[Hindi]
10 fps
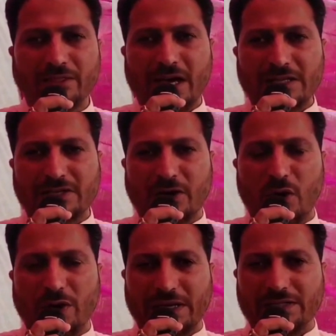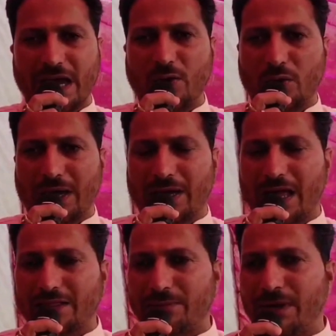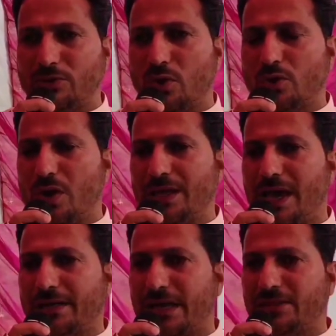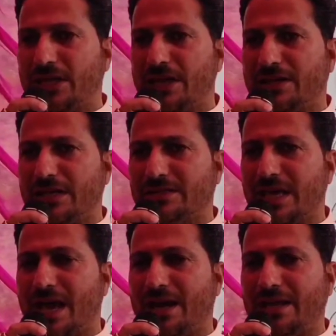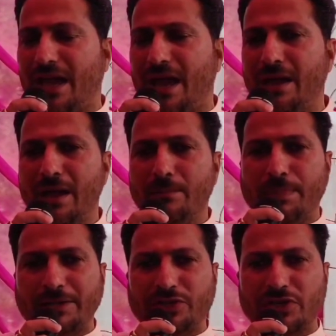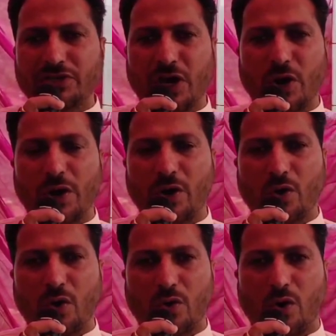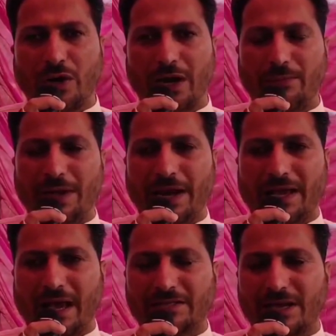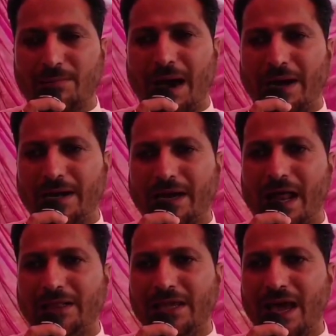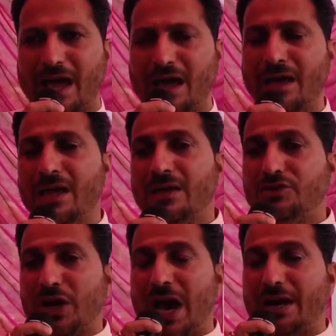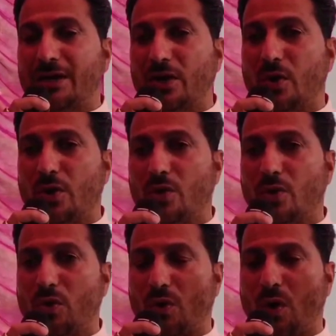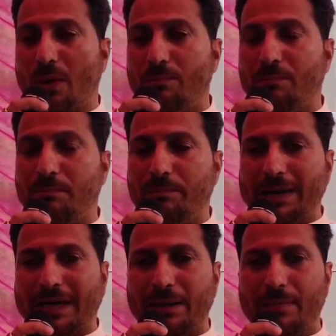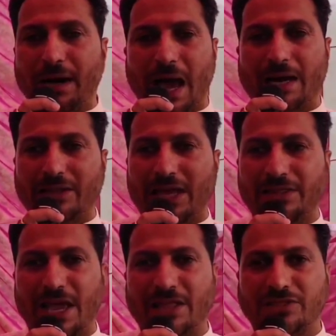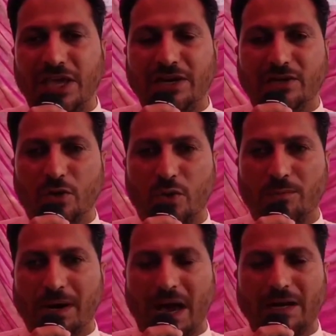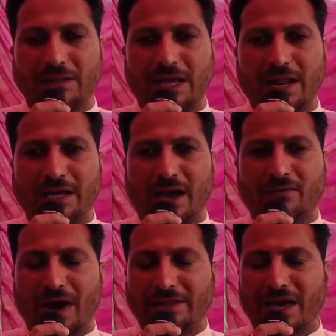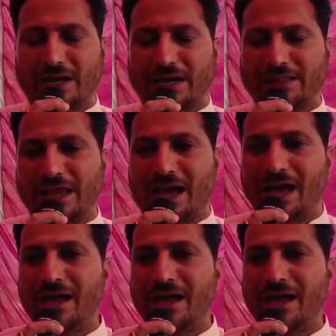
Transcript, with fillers: 10 करोड़ किसानों के खाते में दो दो हजार की तीन किस्तें आ रही है 25 करोड़ लोगों को गरीबी रेखा से बाहर निकाल दिया चार करोड़ लोगों को पक्के मकान दे दिए तीन करोड़ मकान देने का वायदा कर दिया